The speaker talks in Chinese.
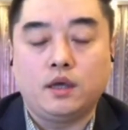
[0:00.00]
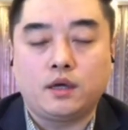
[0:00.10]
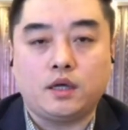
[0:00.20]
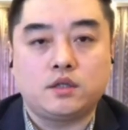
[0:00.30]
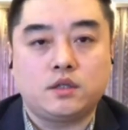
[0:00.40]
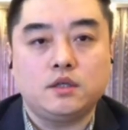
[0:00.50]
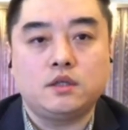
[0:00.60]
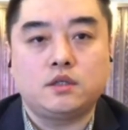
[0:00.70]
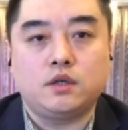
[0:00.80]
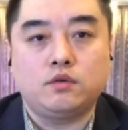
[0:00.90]
开始第一
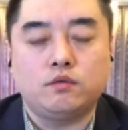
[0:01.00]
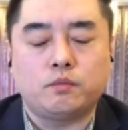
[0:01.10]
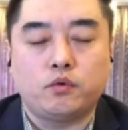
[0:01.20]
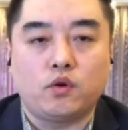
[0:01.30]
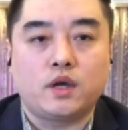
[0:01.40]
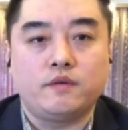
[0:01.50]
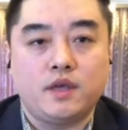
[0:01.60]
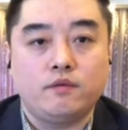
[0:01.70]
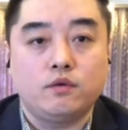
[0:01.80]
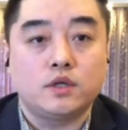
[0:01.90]
次接触普罗科
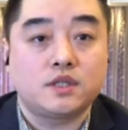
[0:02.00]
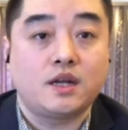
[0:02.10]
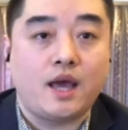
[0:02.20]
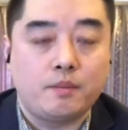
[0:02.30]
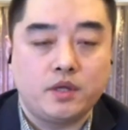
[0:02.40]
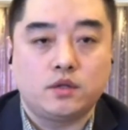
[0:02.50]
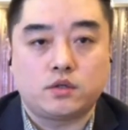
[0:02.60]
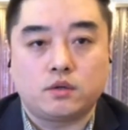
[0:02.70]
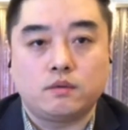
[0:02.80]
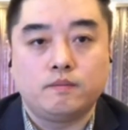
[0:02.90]
皮夫和斯克里亚宾的时